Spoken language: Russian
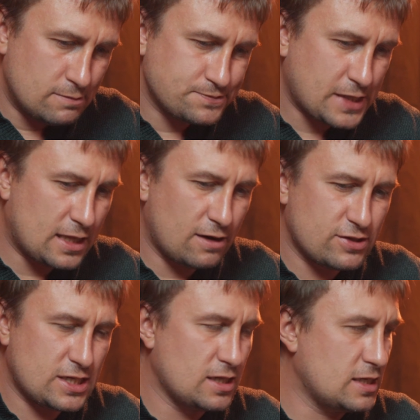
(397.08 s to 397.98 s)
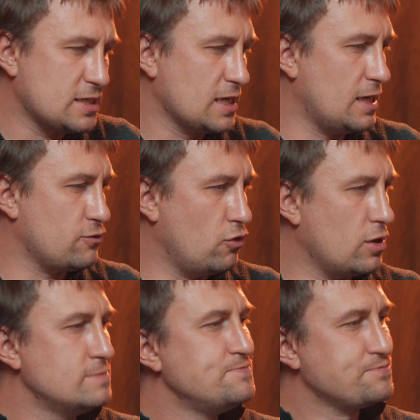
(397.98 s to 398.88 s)
когда вы делаете
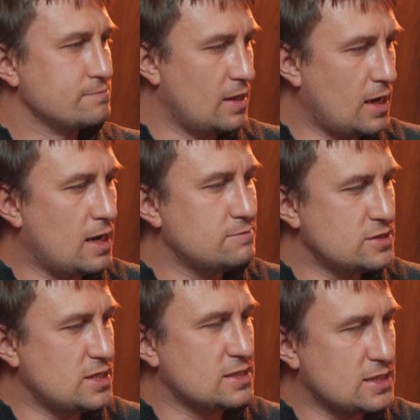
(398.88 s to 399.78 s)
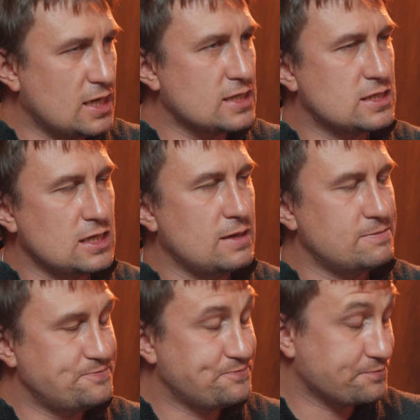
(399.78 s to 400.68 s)
глоток, да, здесь есть
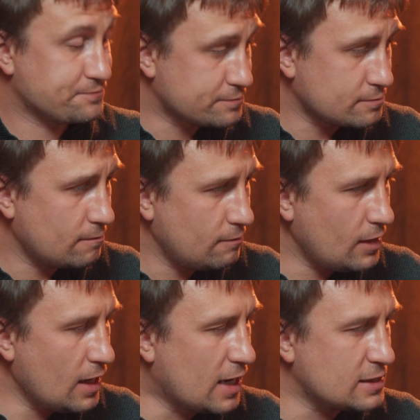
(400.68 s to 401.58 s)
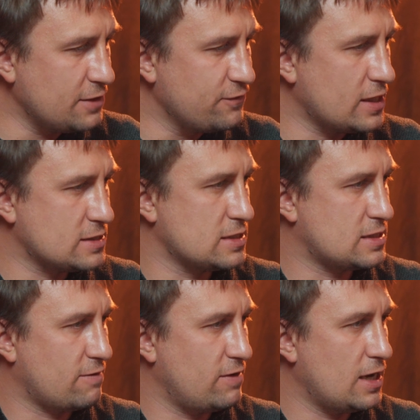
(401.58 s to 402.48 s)
и активная
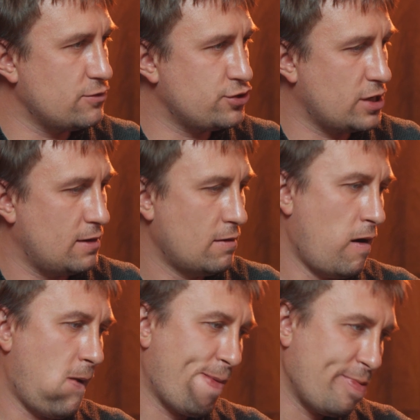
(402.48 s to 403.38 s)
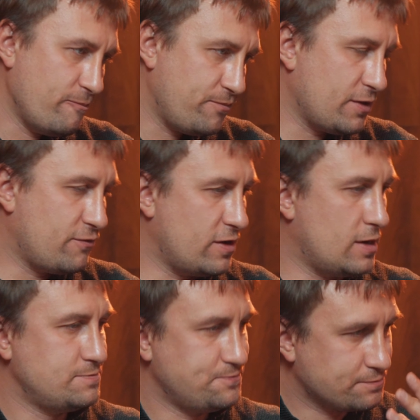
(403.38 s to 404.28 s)
составляющая
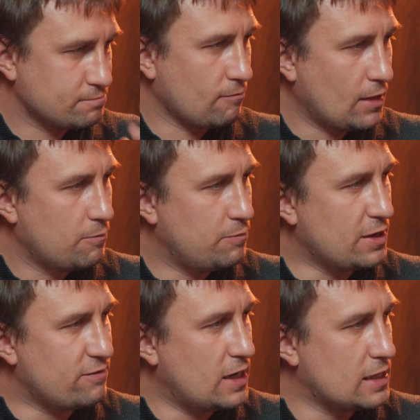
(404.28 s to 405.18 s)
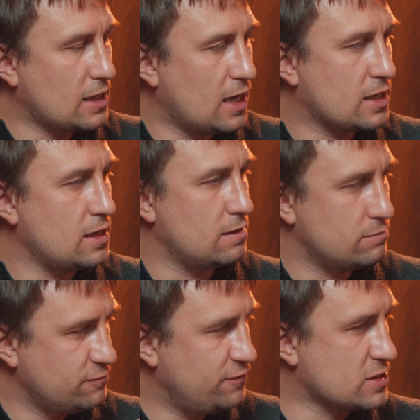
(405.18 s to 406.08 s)
в первой
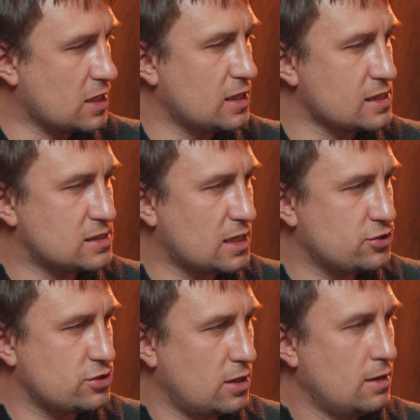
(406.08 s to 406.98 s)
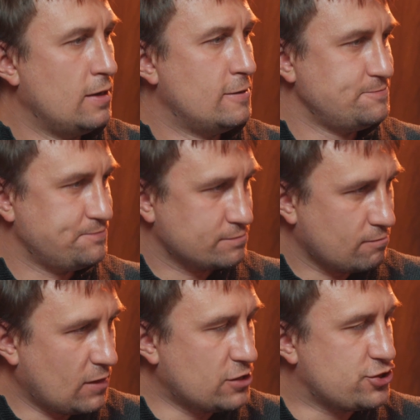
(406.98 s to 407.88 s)
атаке. Виски достаточно
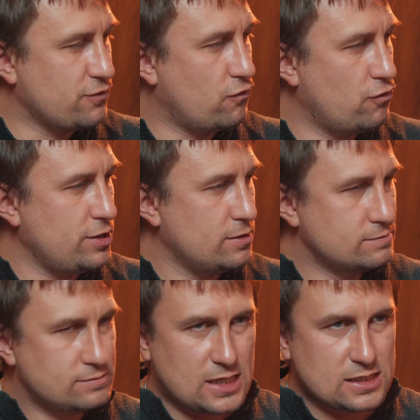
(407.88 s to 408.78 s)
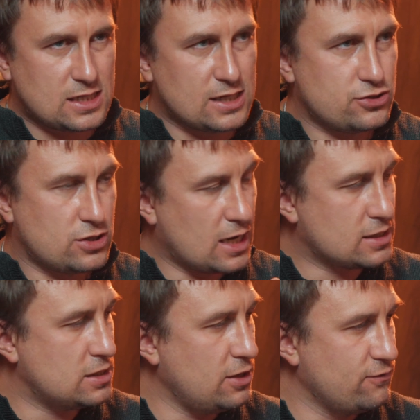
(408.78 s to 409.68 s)
живой, достаточно
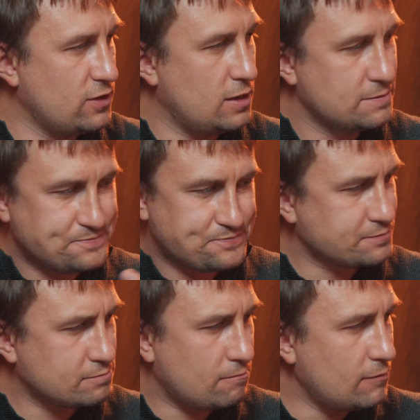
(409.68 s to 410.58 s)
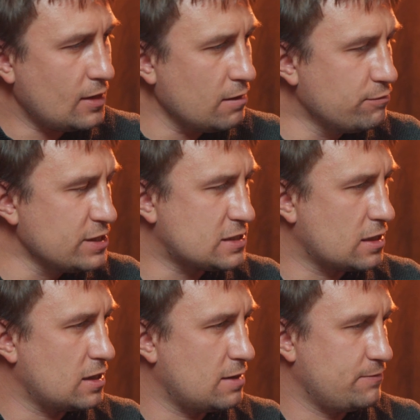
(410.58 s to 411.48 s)
активный. Быстро
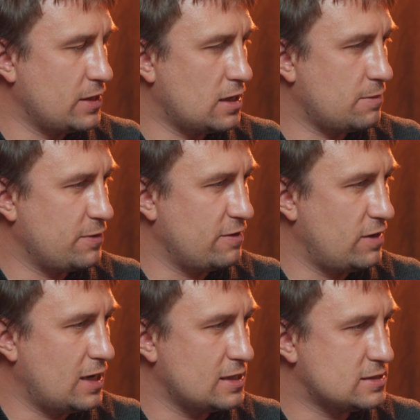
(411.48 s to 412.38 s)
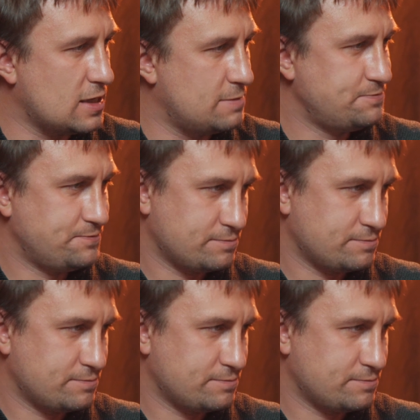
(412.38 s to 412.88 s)
э, появляется